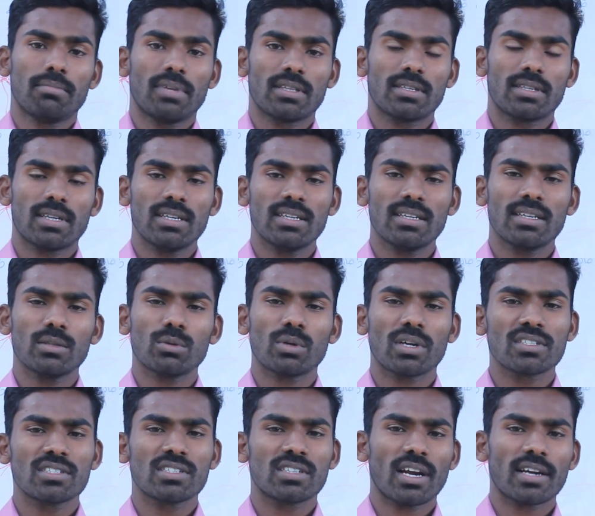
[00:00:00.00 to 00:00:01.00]
பத்து டன்னுங்கிறது
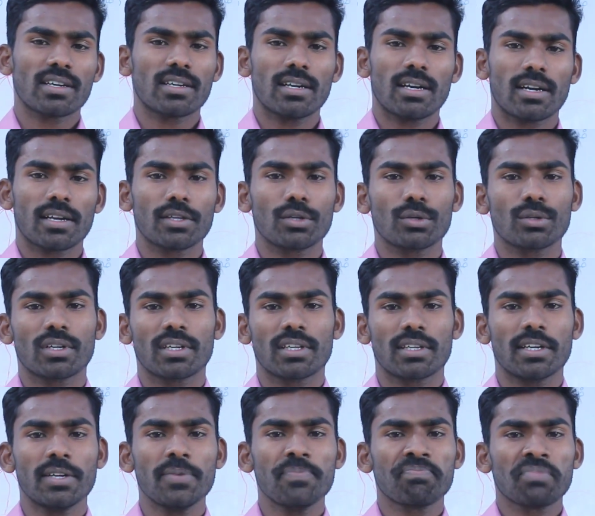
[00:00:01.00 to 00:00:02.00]
ஒரு அஞ்சு டிராக்டர் அடங்கிடும்னு
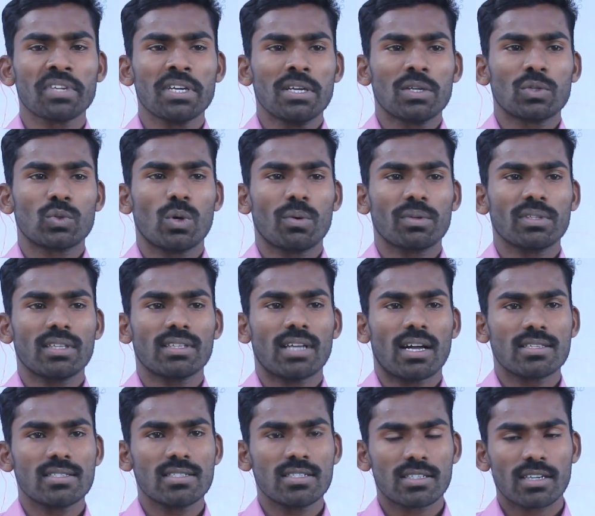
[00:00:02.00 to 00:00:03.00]
நினைக்கிறேன் ஸோ வந்து
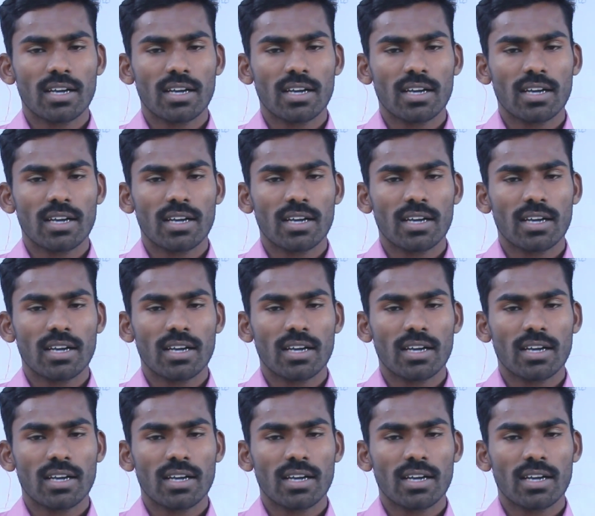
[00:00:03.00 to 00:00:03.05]
அந்த அஞ்சு